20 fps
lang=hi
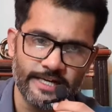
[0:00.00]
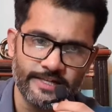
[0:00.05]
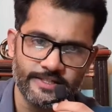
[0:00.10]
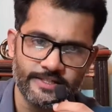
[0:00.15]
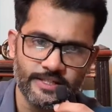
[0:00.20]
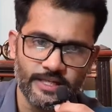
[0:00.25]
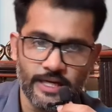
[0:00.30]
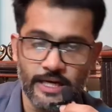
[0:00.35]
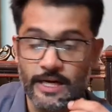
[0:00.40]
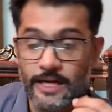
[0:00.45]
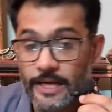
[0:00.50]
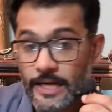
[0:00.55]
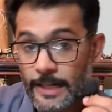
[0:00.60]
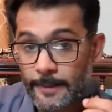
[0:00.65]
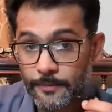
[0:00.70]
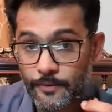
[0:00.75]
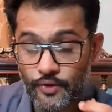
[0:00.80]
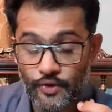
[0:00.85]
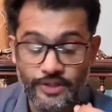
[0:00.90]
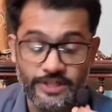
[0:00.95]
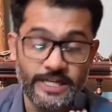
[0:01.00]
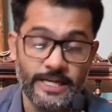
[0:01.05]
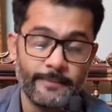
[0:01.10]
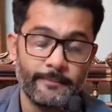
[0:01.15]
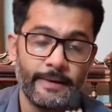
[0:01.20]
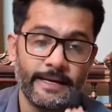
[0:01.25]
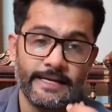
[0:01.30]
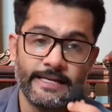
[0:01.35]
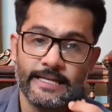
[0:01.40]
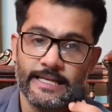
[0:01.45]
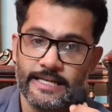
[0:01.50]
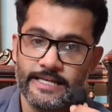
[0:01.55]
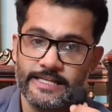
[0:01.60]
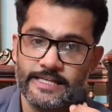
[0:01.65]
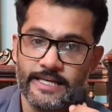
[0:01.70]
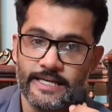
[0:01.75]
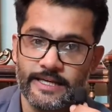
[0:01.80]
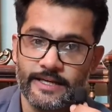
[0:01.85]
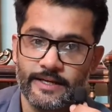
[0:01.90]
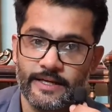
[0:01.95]
गाइस अगर आपको ये माइक
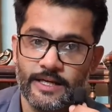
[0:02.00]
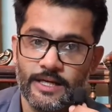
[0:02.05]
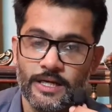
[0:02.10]
लेनी है